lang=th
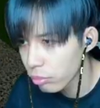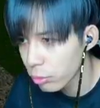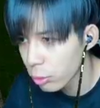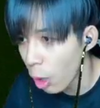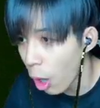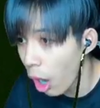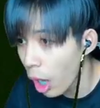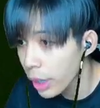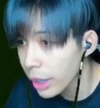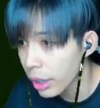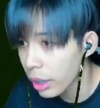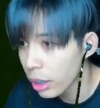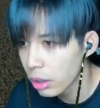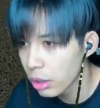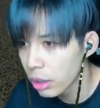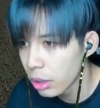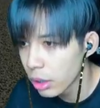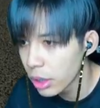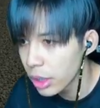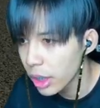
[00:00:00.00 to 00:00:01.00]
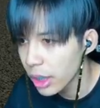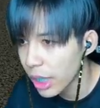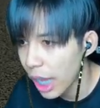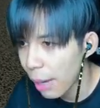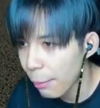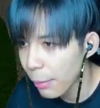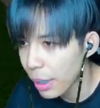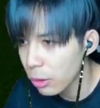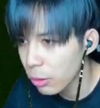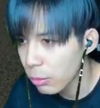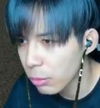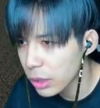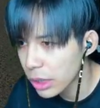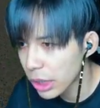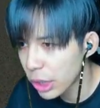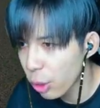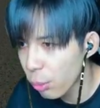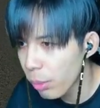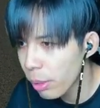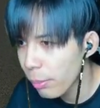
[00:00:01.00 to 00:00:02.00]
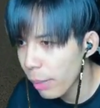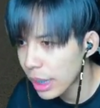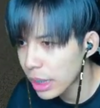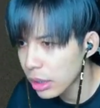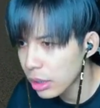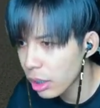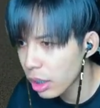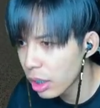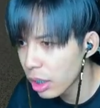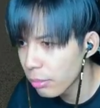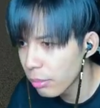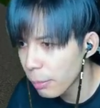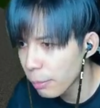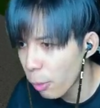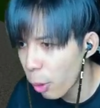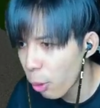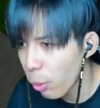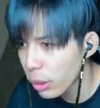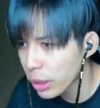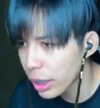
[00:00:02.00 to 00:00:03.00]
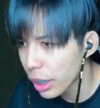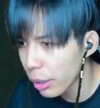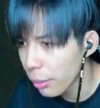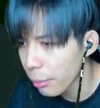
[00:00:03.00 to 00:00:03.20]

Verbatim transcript: เฮ้ยคีดดาบแม่งสกิลมึงแม่นเกินมึงโปรป่ะนี่